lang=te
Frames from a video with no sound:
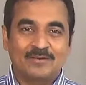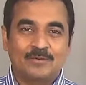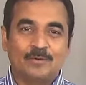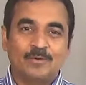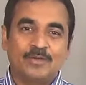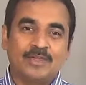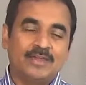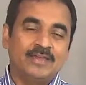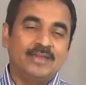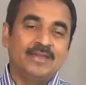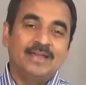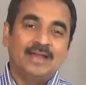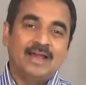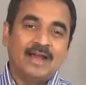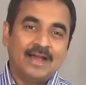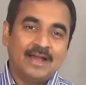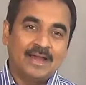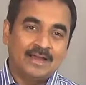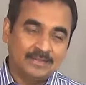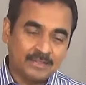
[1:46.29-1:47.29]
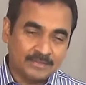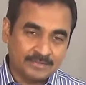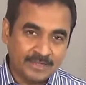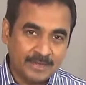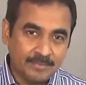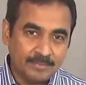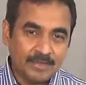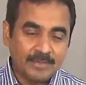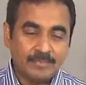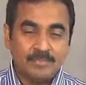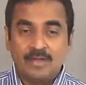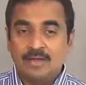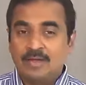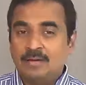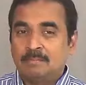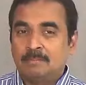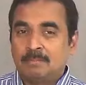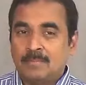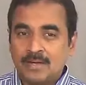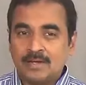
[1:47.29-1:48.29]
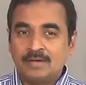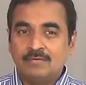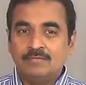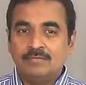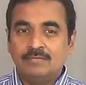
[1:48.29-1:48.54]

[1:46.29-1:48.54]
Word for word: ఓకే అట్ ద సేమ్ టైం మనం